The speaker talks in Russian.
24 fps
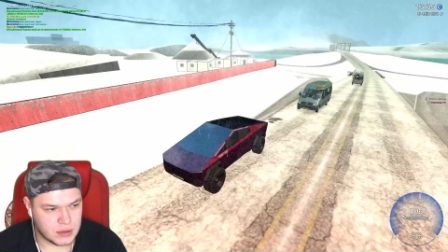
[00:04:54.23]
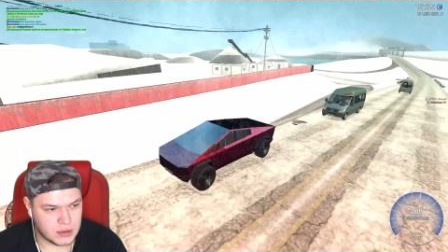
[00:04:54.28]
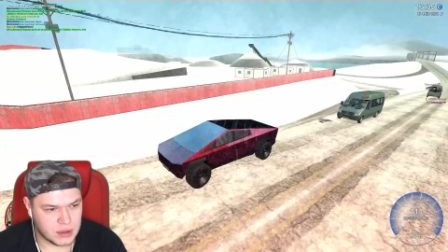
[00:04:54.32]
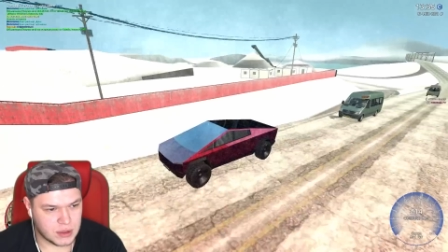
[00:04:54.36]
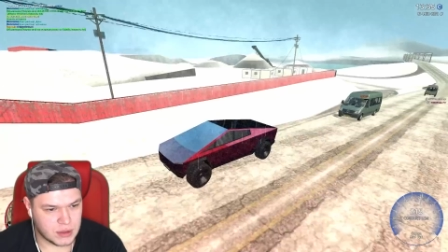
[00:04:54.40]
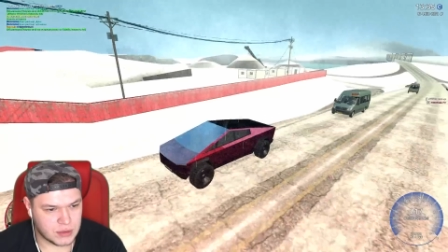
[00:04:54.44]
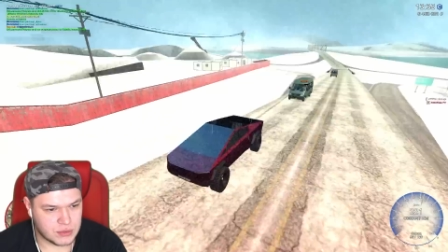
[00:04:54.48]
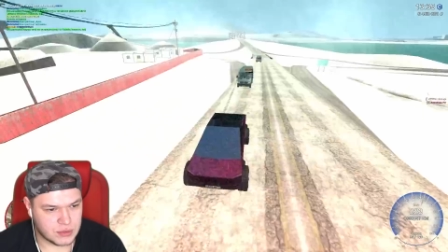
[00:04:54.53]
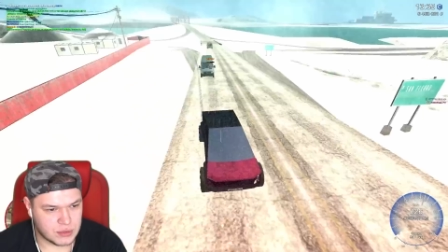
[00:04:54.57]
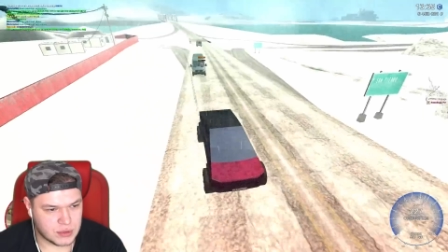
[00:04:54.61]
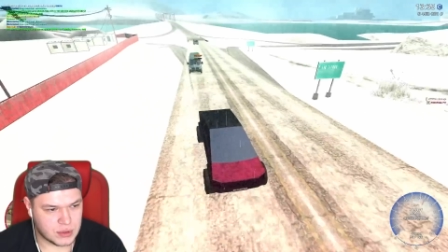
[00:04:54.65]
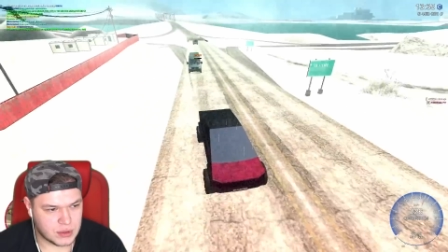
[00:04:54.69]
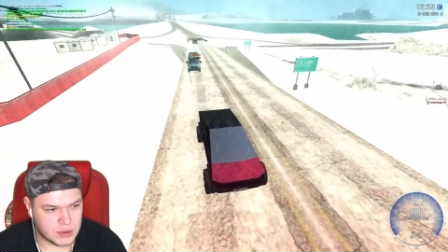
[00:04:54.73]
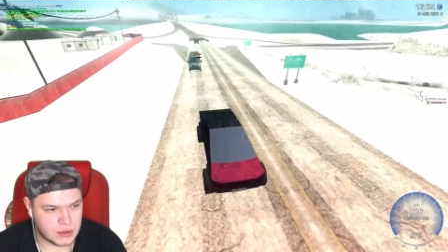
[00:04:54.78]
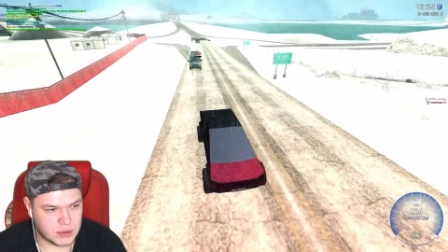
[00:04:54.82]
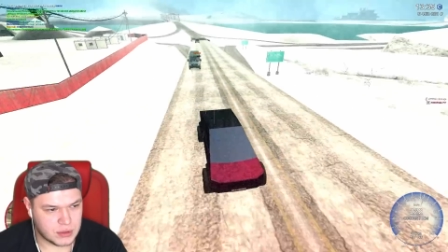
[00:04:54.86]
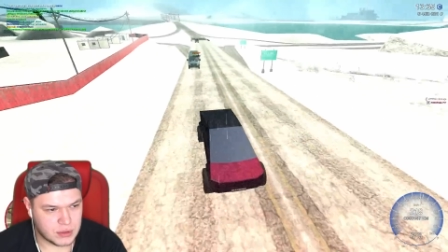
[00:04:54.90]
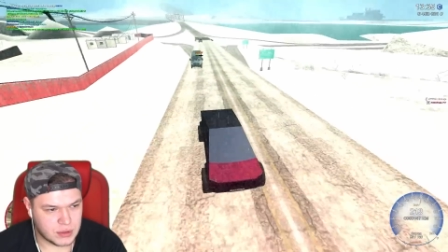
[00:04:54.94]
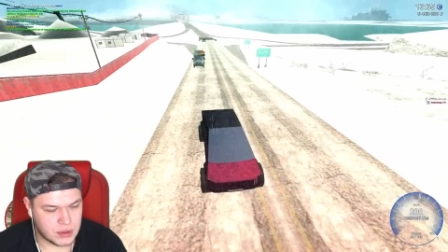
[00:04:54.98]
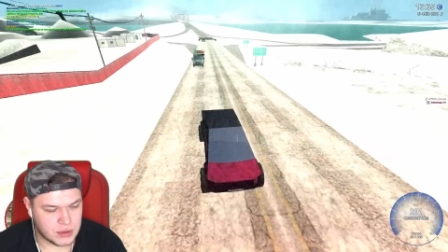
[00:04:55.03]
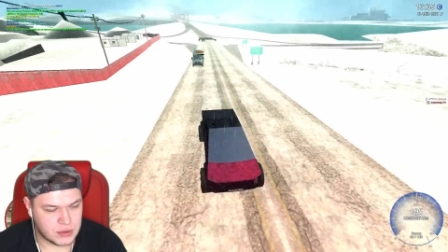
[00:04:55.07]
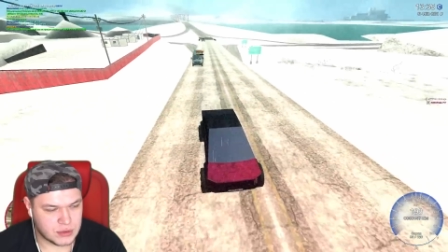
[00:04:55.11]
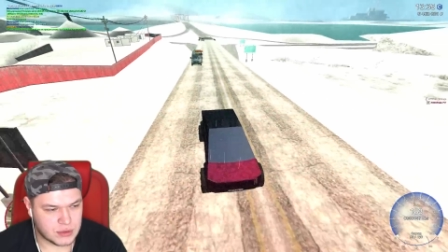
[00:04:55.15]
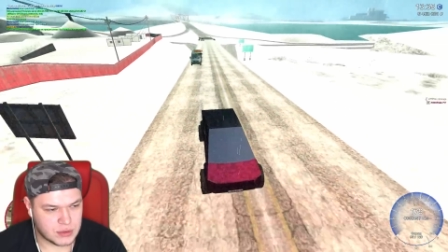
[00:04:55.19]
Здравствуйте,
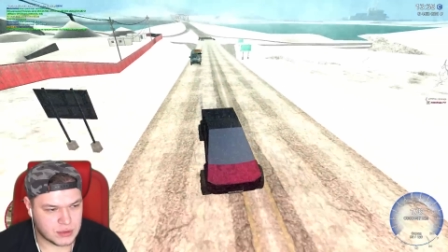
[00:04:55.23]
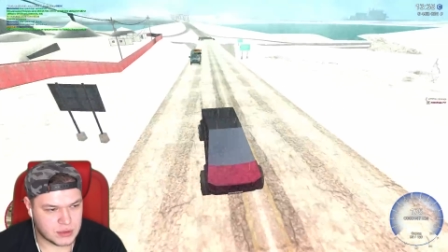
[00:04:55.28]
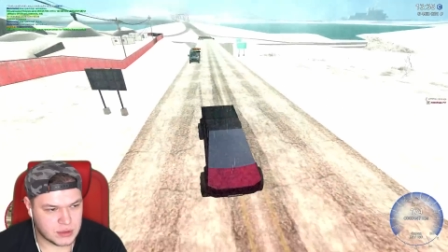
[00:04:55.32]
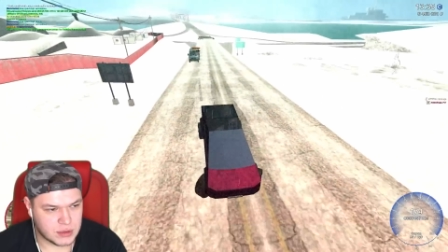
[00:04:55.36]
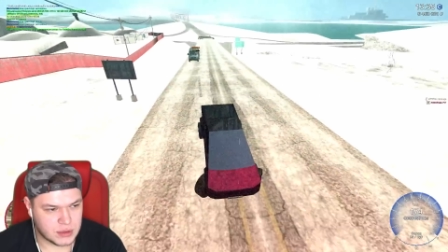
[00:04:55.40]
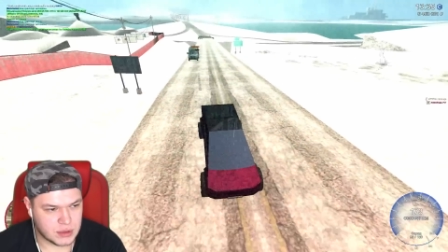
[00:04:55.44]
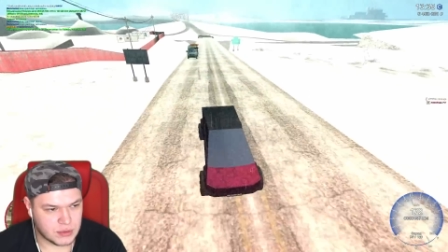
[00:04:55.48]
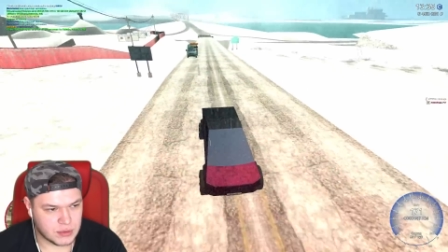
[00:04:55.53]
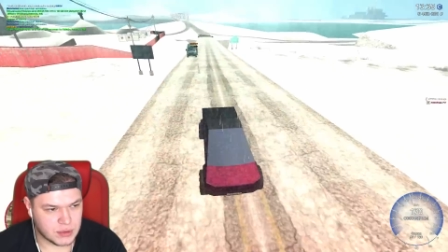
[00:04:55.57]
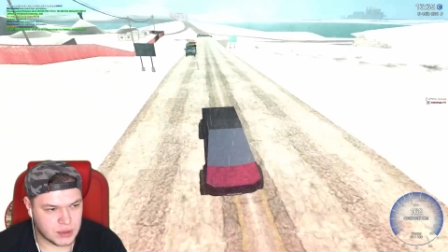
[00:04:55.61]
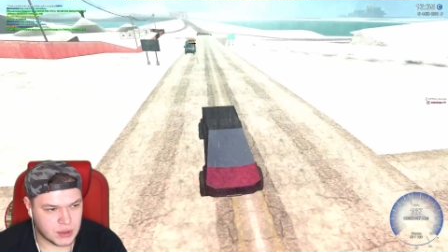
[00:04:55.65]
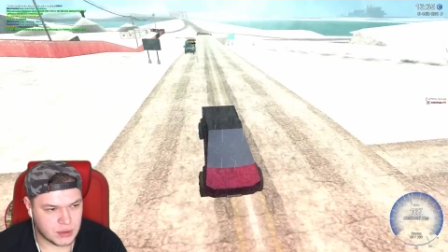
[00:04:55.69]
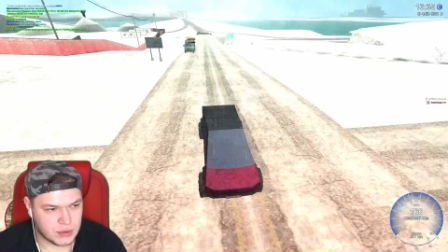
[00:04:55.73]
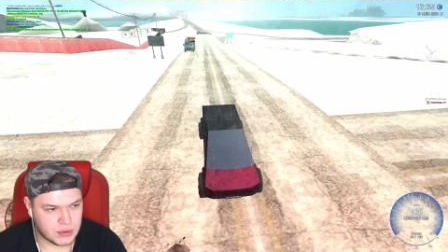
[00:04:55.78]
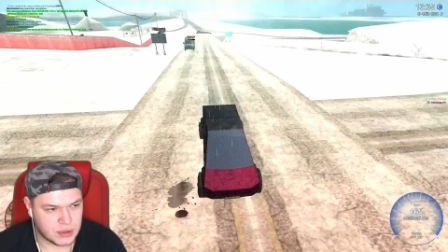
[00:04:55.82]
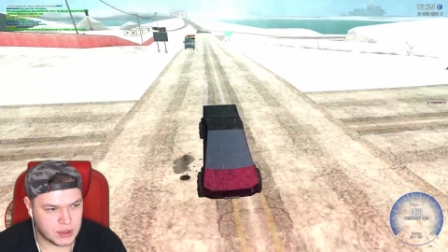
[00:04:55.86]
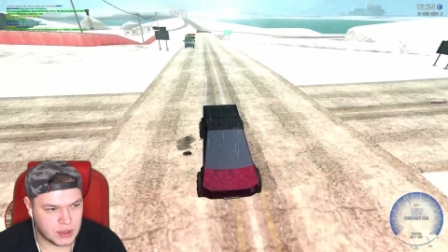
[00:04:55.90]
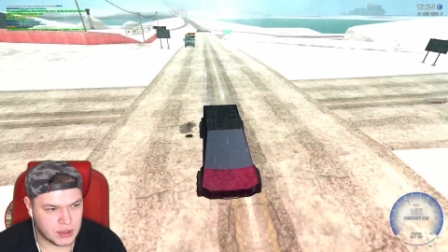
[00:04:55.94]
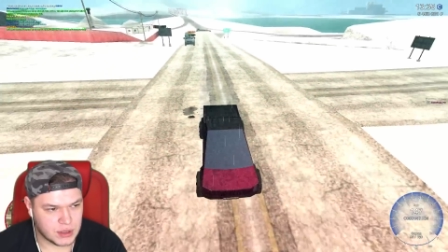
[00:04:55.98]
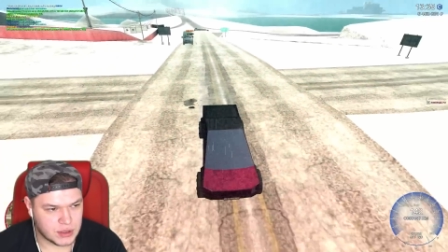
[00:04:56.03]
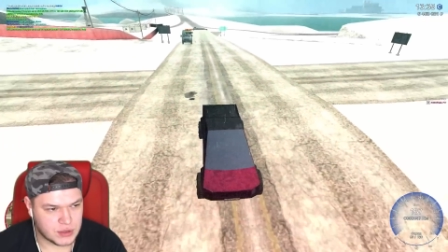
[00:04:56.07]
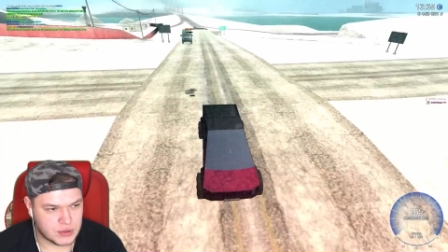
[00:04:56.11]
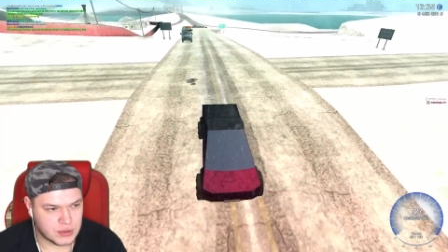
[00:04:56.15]
здравствуйте. Смотри, вот так вот делаешь,